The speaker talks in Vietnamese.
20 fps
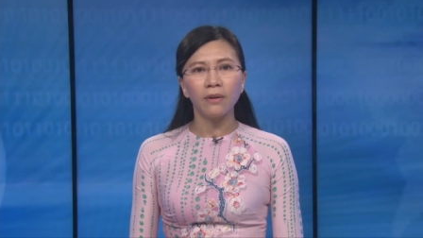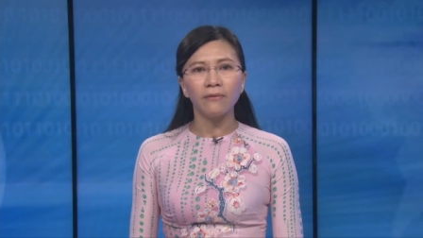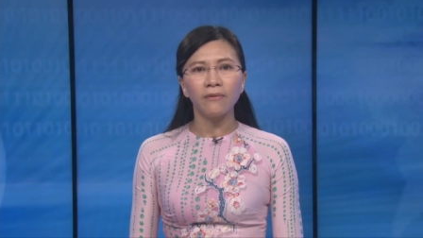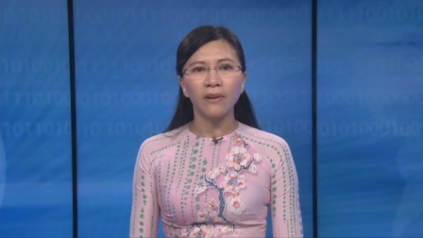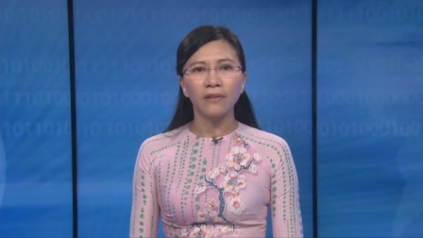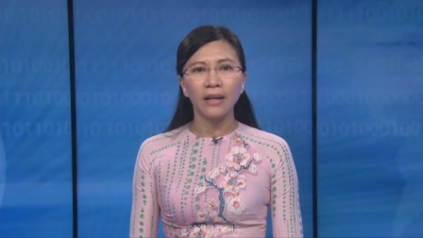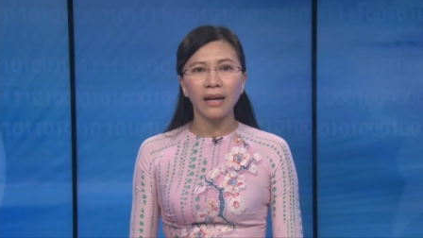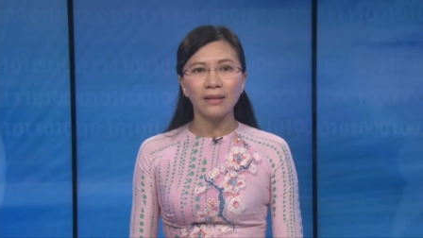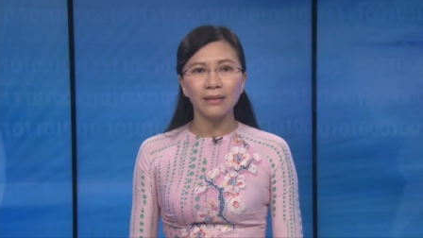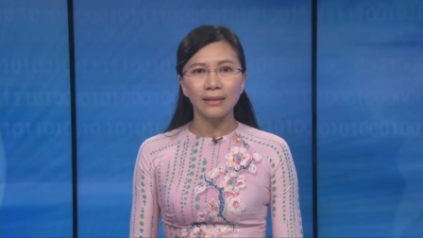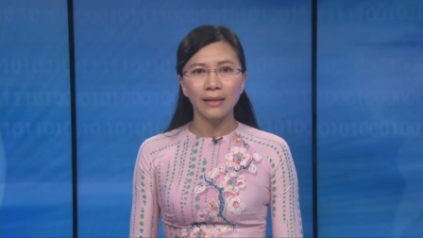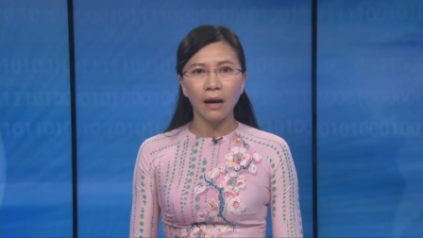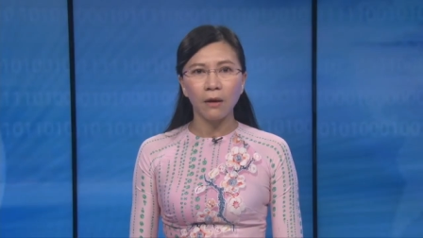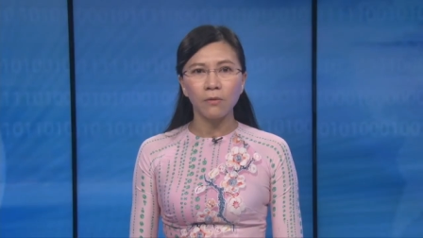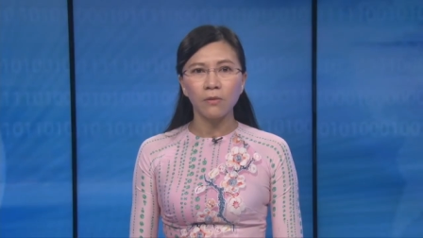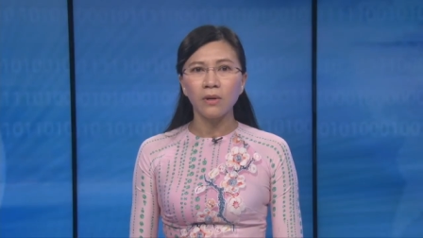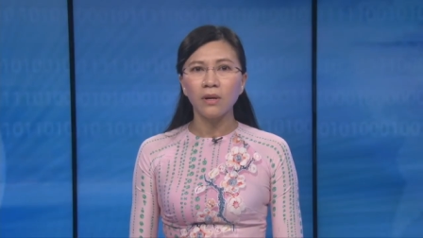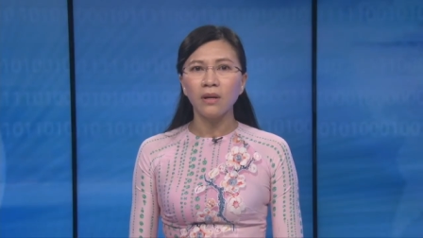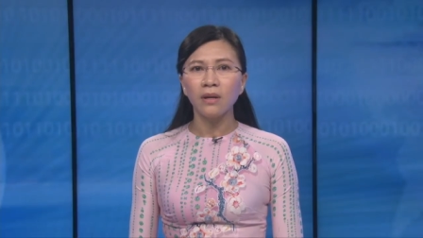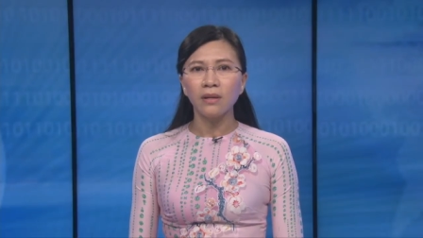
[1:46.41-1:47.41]
vào tháng 6,
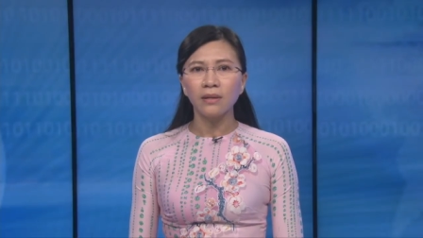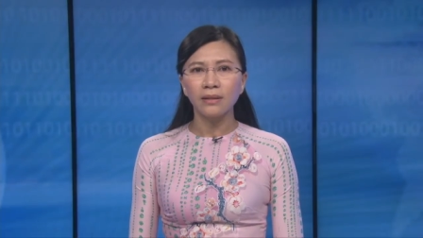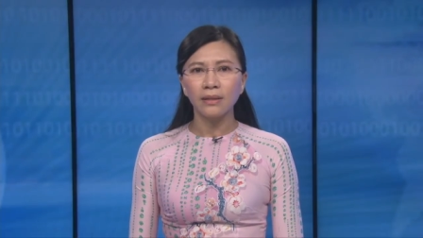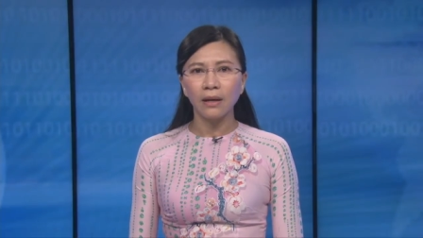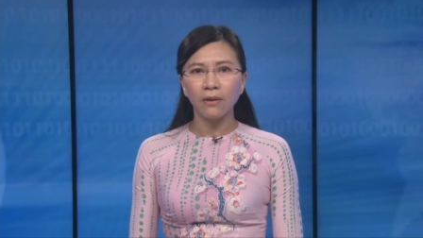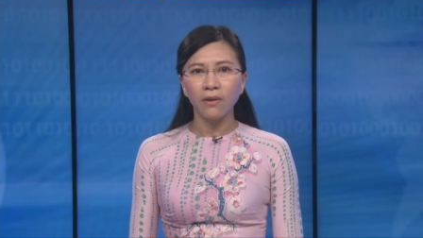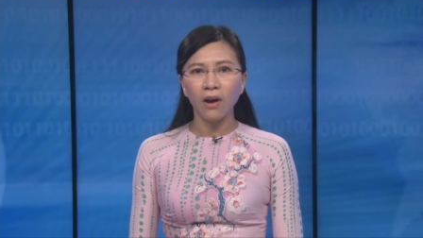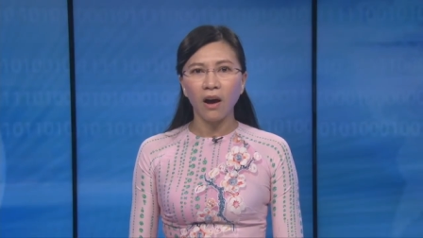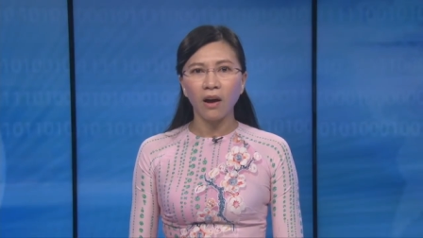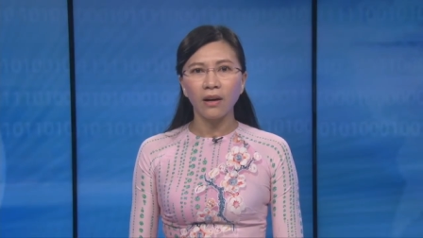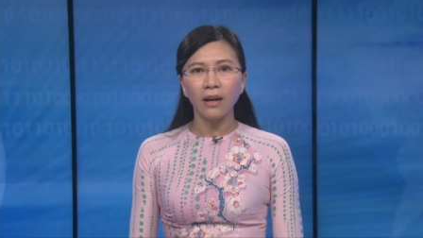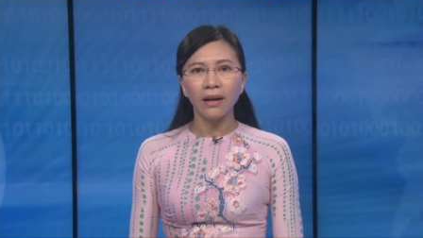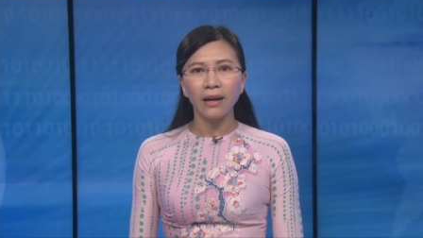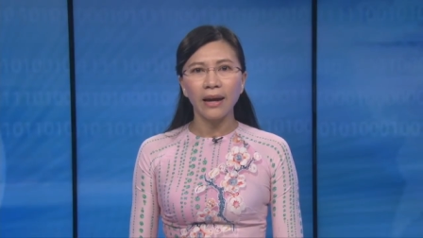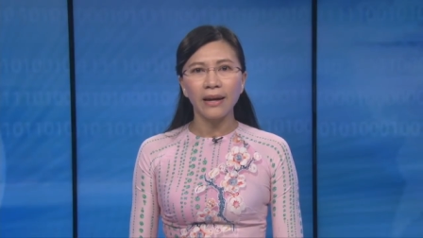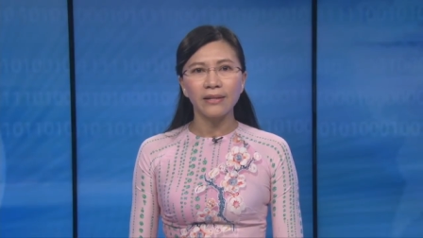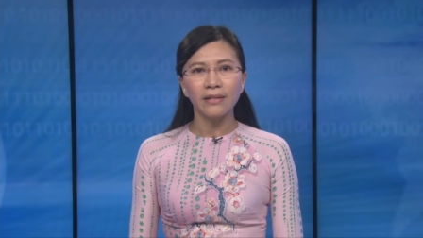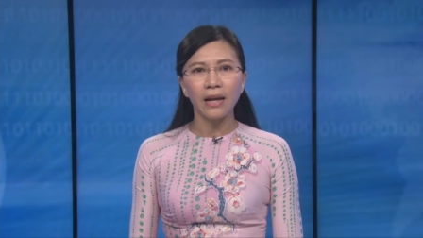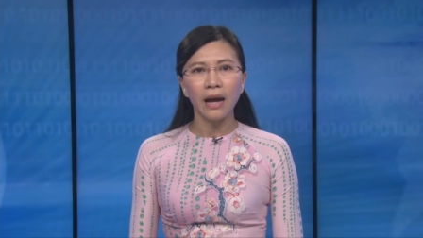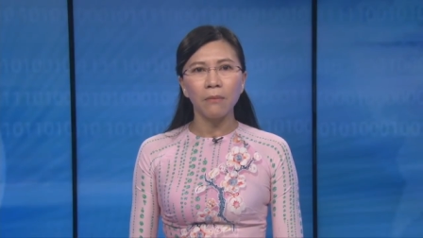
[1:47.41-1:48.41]
sau đó đã
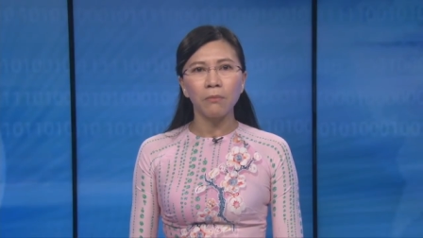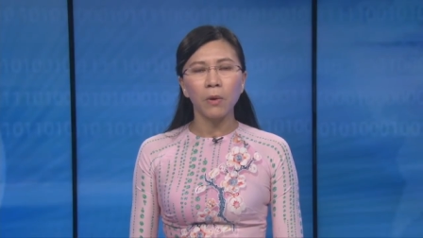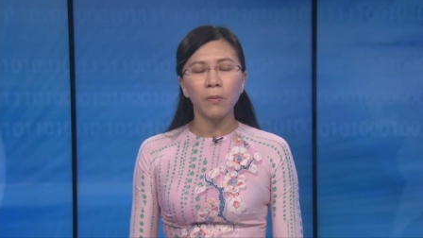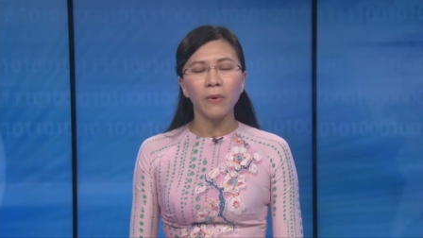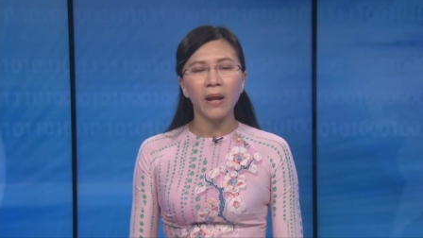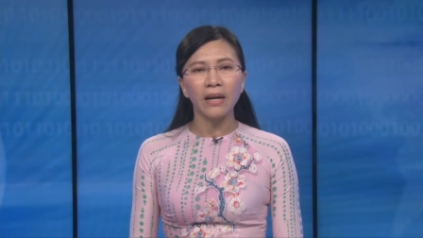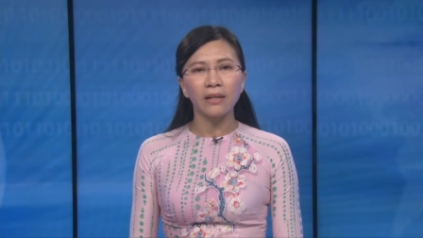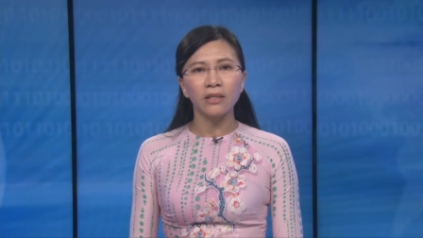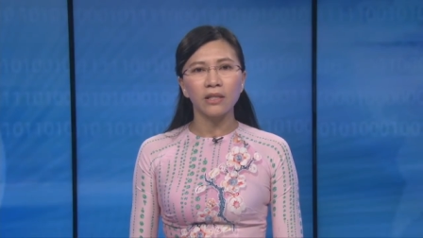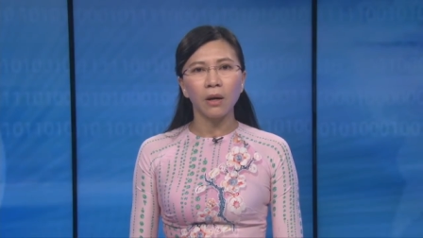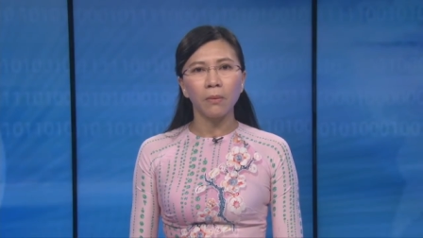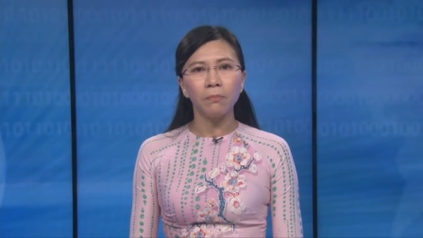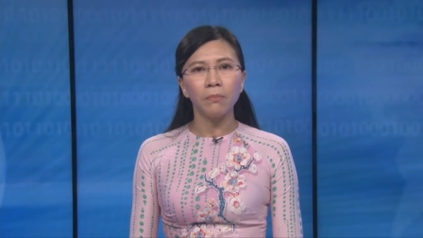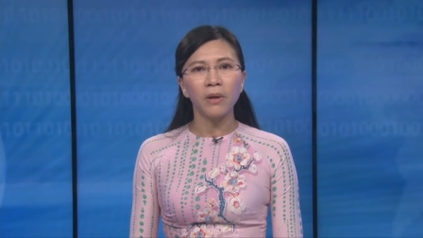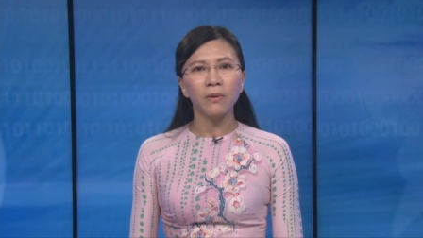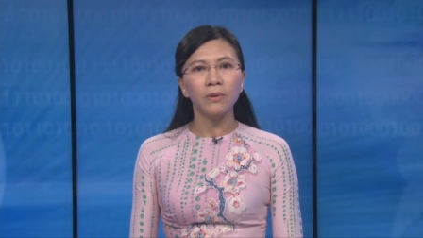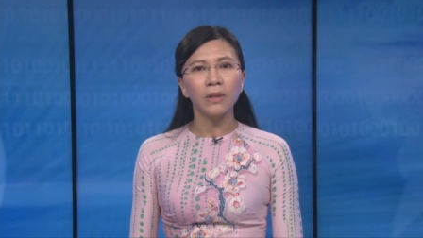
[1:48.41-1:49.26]
gây ra một làn sóng biểu